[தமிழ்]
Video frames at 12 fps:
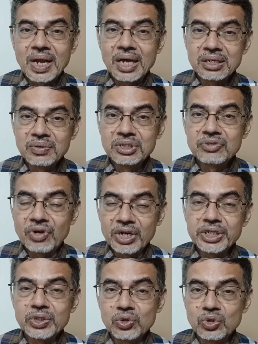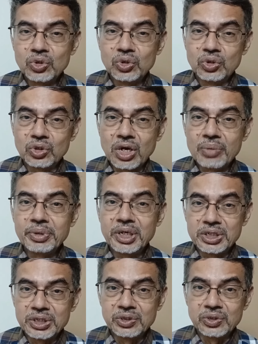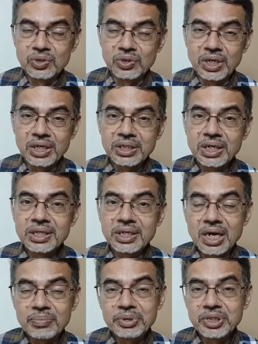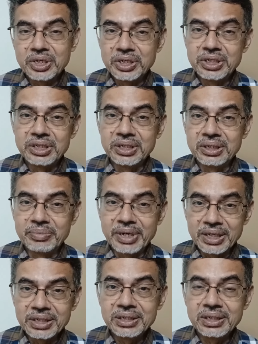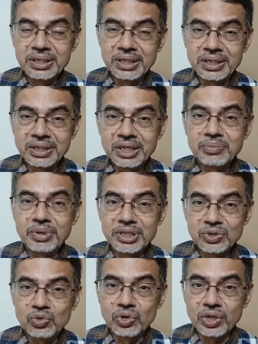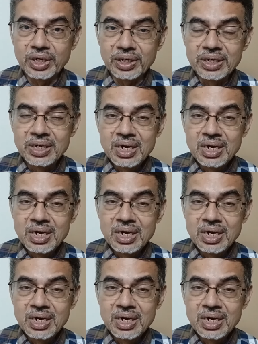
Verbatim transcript: அதில் வந்து ஃபார்ட்டி டூ காம்பினேஷன்ஸ் வரும் அதனால் நாற்பத்தி ரெண்டு மடங்கு அந்த தேர்ட் ப்ரைஸ் கொடுக்குறாரு